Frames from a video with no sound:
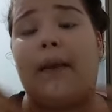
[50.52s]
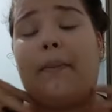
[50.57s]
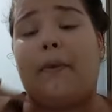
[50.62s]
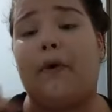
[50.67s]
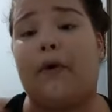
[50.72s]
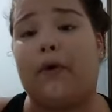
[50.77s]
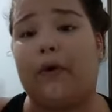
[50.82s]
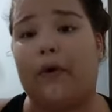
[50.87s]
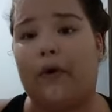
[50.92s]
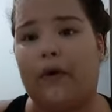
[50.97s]

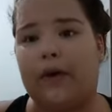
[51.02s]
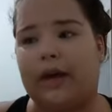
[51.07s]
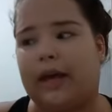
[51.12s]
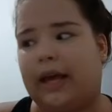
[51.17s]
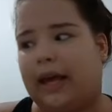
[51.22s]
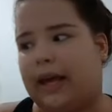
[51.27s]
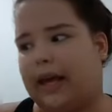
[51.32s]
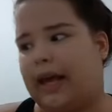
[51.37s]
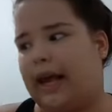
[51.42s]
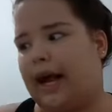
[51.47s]
Rebocou
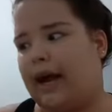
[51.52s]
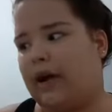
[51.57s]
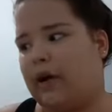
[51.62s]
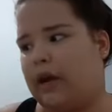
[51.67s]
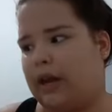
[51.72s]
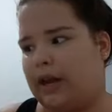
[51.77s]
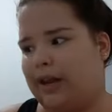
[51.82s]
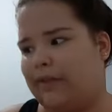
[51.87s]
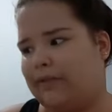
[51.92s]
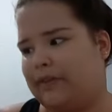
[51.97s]
ok,
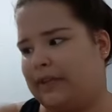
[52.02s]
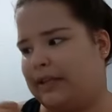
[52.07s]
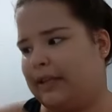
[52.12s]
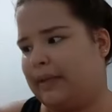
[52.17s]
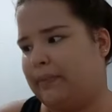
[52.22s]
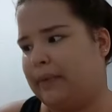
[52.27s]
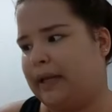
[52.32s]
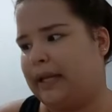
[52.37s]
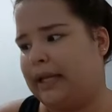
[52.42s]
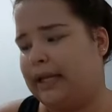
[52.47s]
agora ela vem
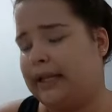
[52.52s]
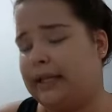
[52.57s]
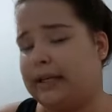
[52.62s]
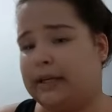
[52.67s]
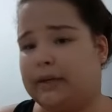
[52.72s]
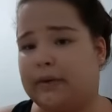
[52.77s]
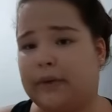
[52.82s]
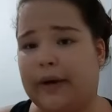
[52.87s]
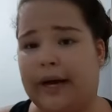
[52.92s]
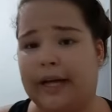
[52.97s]

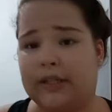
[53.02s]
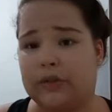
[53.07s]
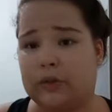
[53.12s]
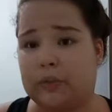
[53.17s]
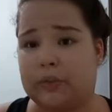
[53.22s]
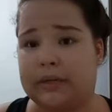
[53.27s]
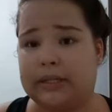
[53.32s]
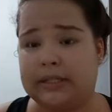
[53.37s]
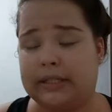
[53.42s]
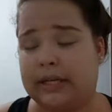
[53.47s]
demilitando a
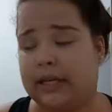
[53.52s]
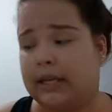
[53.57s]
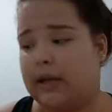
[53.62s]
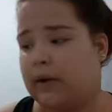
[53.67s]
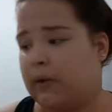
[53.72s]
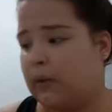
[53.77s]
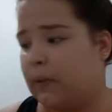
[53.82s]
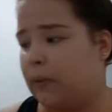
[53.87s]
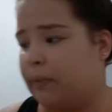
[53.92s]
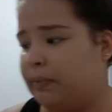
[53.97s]

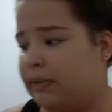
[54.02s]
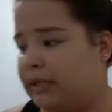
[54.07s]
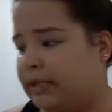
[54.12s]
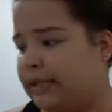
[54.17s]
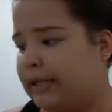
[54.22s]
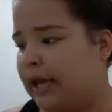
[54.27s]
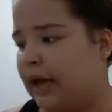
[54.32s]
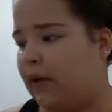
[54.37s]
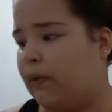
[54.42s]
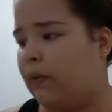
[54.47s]
sobrancelha com um
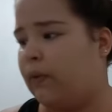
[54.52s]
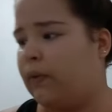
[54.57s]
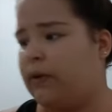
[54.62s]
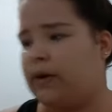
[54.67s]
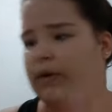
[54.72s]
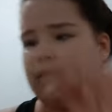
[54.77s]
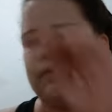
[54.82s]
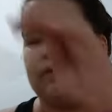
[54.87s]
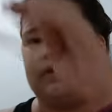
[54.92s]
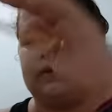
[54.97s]
pincel. O
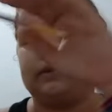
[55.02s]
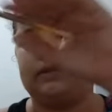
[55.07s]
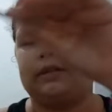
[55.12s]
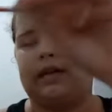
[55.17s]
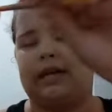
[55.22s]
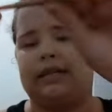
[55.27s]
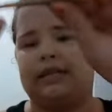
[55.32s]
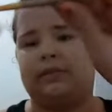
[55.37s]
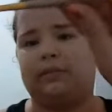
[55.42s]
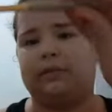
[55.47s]
que eu vou
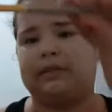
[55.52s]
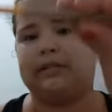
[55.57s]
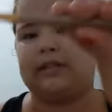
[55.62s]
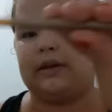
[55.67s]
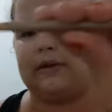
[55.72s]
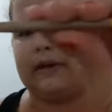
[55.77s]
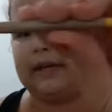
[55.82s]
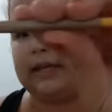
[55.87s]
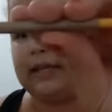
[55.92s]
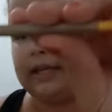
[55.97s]
usar é esse
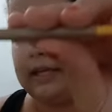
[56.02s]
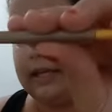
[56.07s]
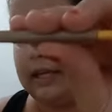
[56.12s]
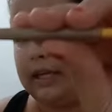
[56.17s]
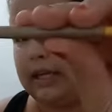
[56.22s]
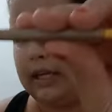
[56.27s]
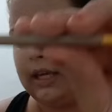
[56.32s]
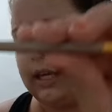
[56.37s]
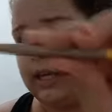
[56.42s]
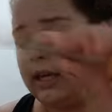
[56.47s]
pincel
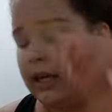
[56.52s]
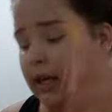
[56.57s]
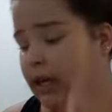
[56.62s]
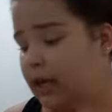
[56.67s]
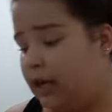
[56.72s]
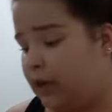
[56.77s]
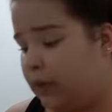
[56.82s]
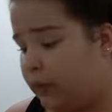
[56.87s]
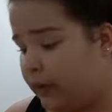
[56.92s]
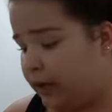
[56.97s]
aqui.
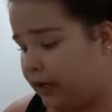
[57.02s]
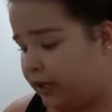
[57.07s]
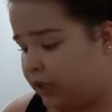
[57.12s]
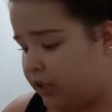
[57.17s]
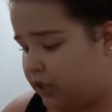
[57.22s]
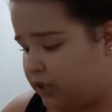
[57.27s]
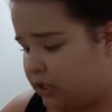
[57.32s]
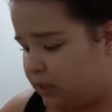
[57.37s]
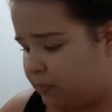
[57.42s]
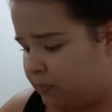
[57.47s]
E o kit
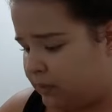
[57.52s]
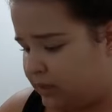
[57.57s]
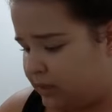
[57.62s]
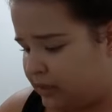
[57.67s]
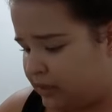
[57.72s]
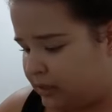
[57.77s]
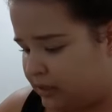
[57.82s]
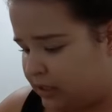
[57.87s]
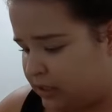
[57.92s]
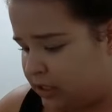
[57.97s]
de,
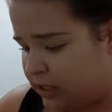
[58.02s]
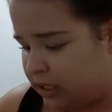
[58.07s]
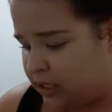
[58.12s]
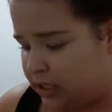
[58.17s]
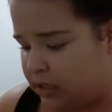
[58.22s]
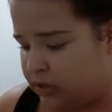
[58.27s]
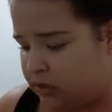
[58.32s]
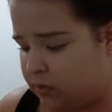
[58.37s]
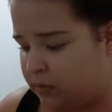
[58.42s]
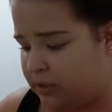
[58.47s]

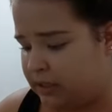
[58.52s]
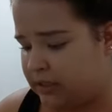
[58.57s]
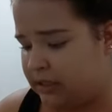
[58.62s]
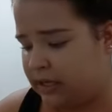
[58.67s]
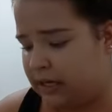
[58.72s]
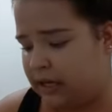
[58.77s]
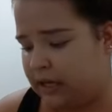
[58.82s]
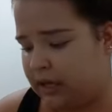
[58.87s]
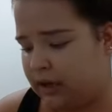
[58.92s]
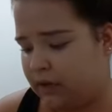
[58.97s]
de
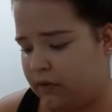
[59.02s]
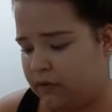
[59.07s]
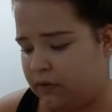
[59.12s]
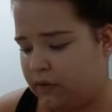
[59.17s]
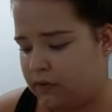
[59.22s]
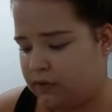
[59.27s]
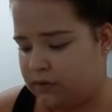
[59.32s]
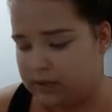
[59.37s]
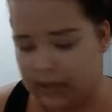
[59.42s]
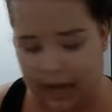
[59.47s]
sobrancelha que eu
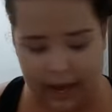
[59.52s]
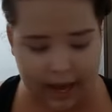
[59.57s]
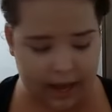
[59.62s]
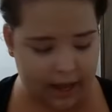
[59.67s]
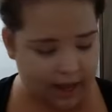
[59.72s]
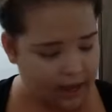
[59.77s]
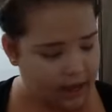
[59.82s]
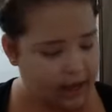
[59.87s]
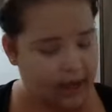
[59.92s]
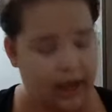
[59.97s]
vou
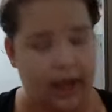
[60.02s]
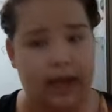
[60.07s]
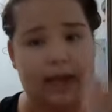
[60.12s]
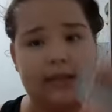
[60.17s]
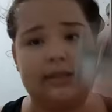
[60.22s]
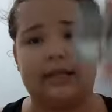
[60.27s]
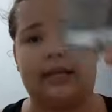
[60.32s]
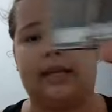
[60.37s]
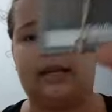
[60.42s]
usar é